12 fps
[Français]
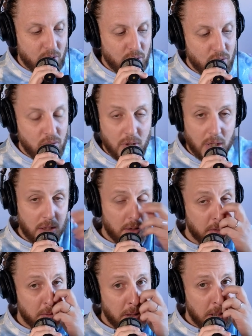court, hein,
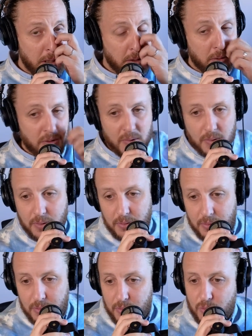euh,
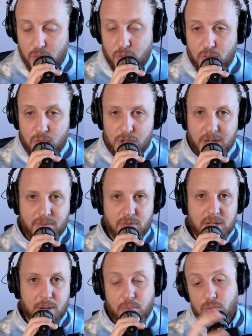euh, ce sujet
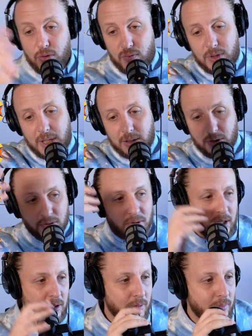vous a plu. Je vous attends dans
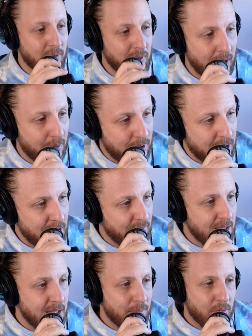les commentaires, bien
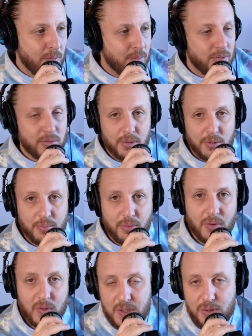évidemment, pour, euh,
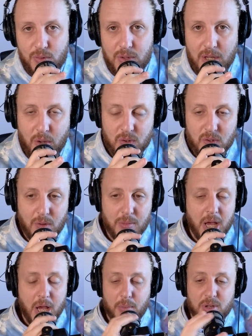en discuter ensemble,
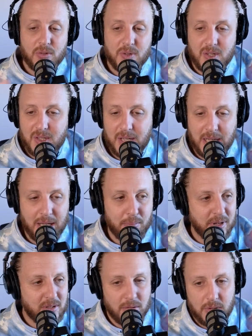parce que c'est ça qui est
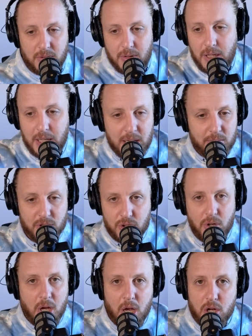passionnant. Regardez, moi,
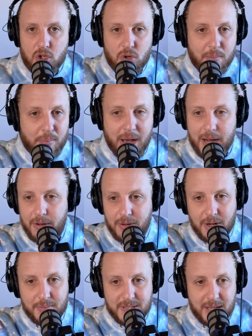j'en parle
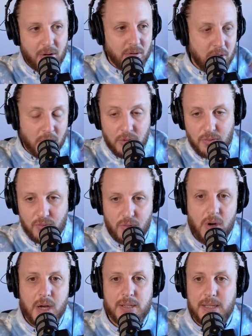comme ça, encore une
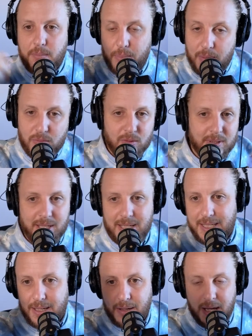fois. C'est pas monté, c'est